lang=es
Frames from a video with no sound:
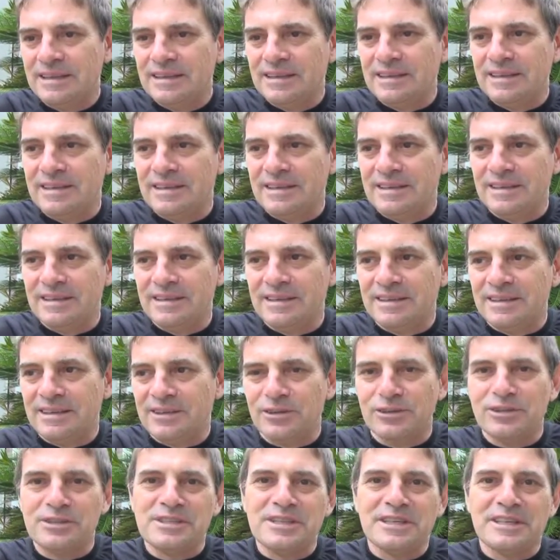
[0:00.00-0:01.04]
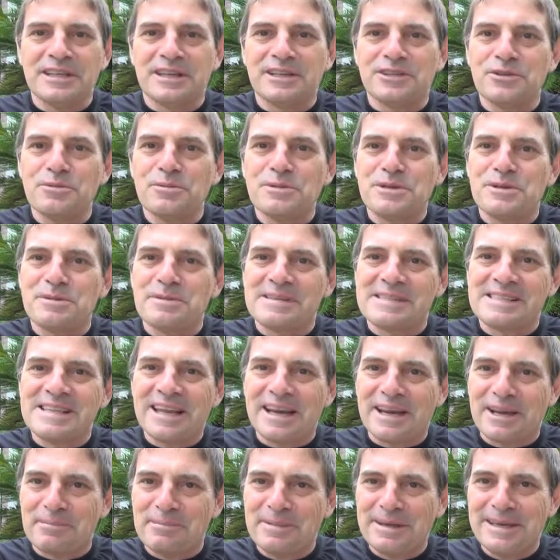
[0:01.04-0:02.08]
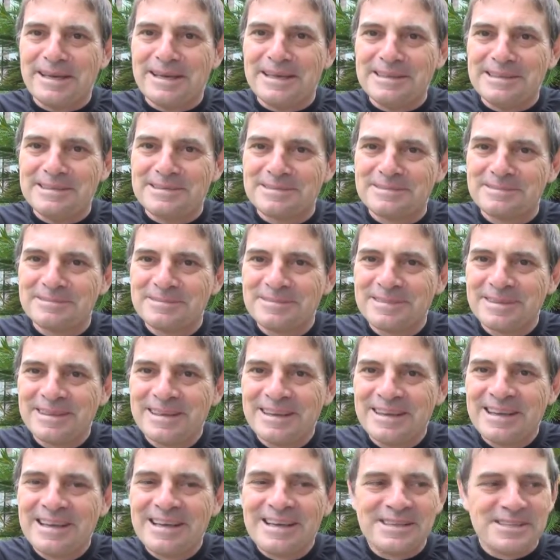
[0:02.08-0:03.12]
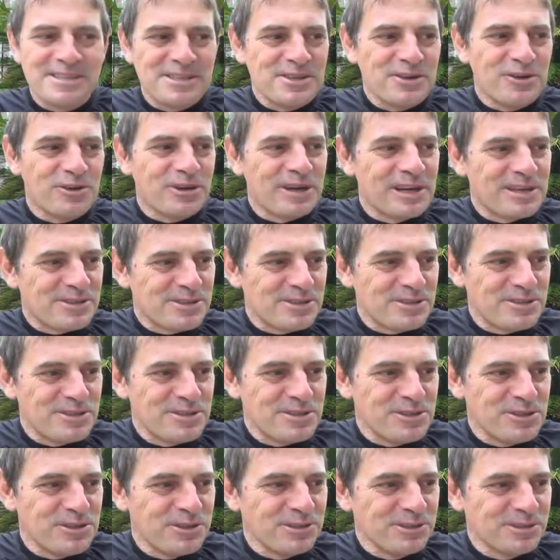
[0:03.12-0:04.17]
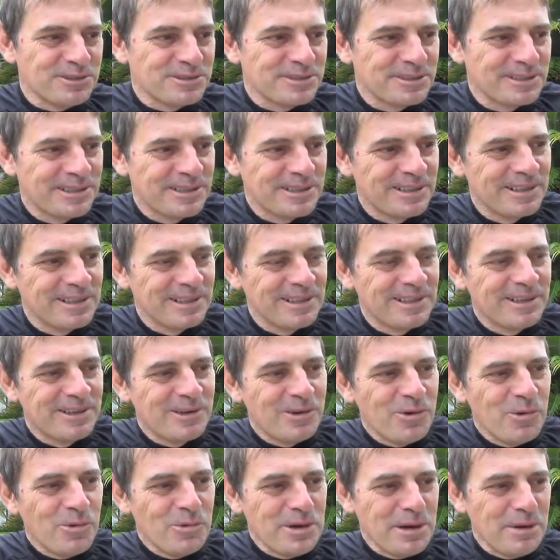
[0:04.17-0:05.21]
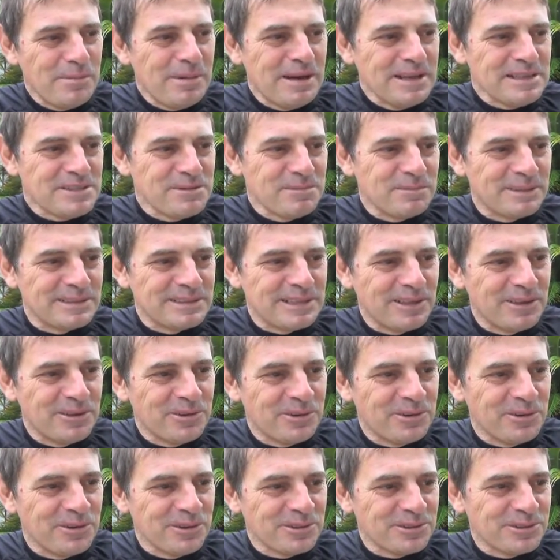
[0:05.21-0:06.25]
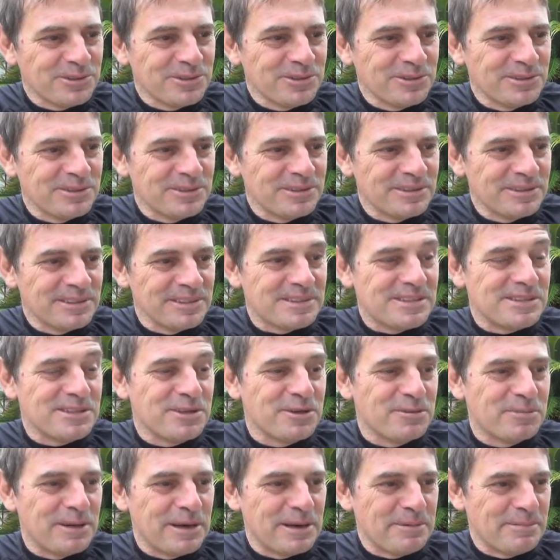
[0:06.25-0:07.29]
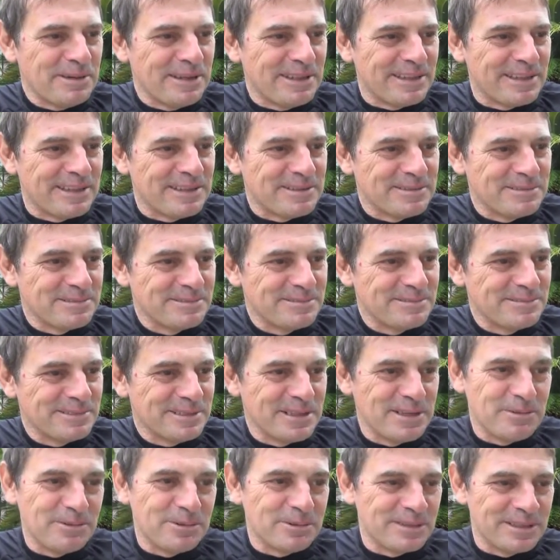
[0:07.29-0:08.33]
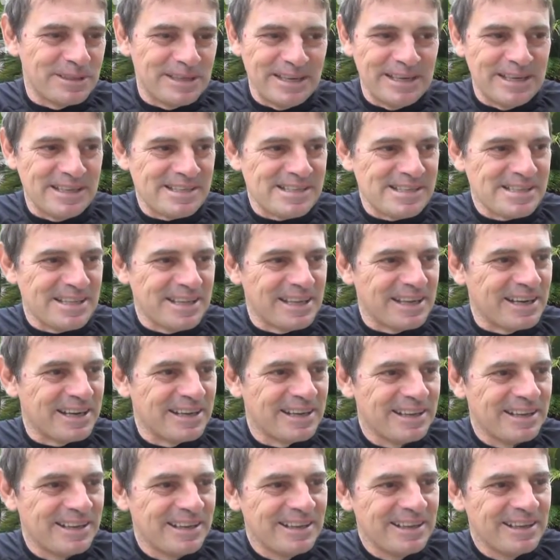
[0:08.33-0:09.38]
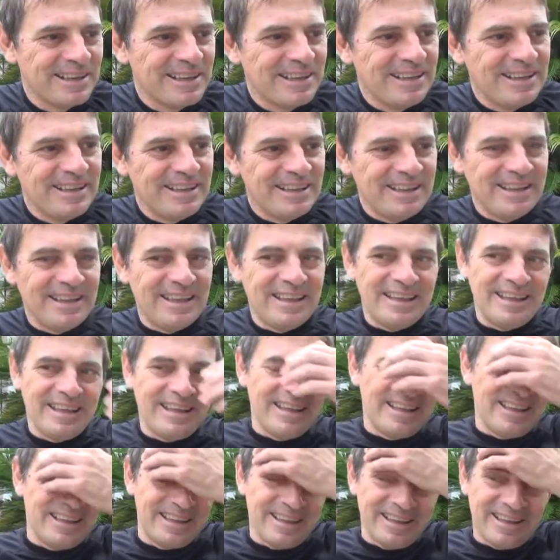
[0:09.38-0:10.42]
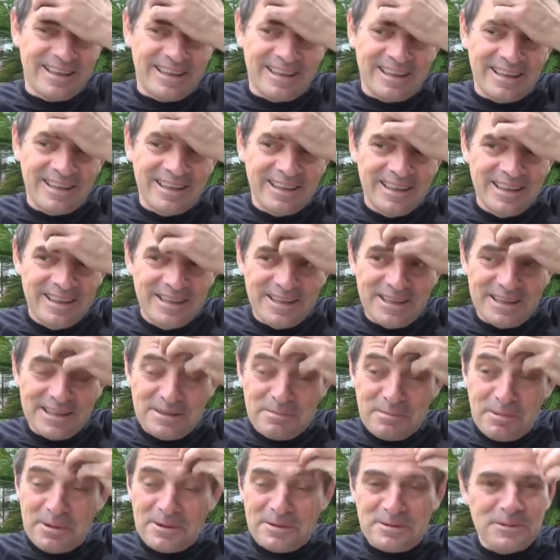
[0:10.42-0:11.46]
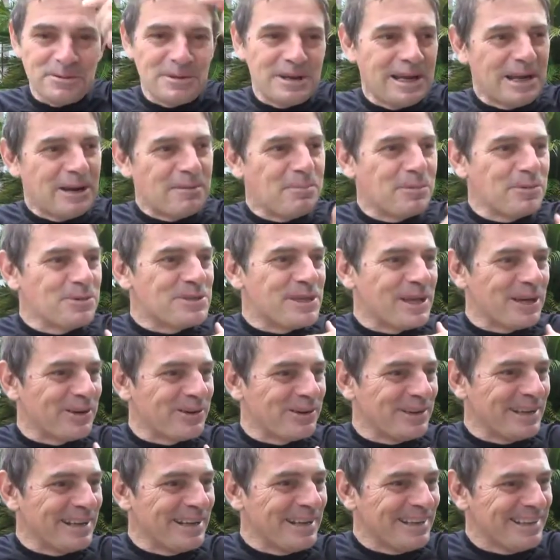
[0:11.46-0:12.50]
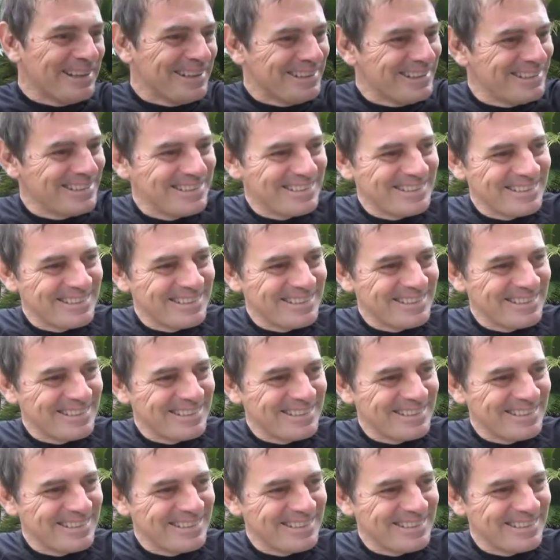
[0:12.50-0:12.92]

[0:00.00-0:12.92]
Y cuando decirte que yo me llevé seis remeras, cinco calzoncillos, una malla, un pantalón corto y cinco pares medias. Y el, y el neceser. Eh, y me llevé una capucha de correr.